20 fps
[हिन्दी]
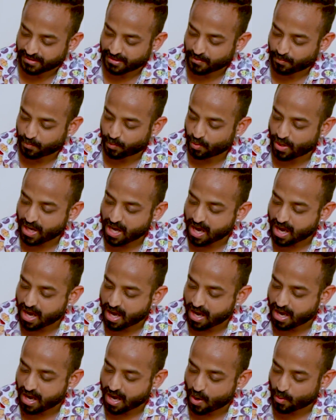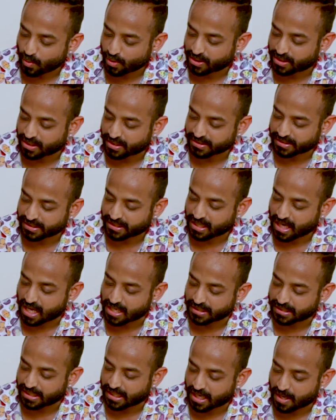ये पूरा आउट कर दे
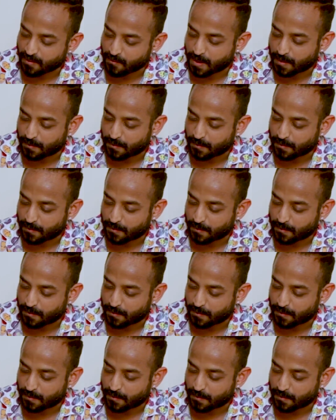कांदे का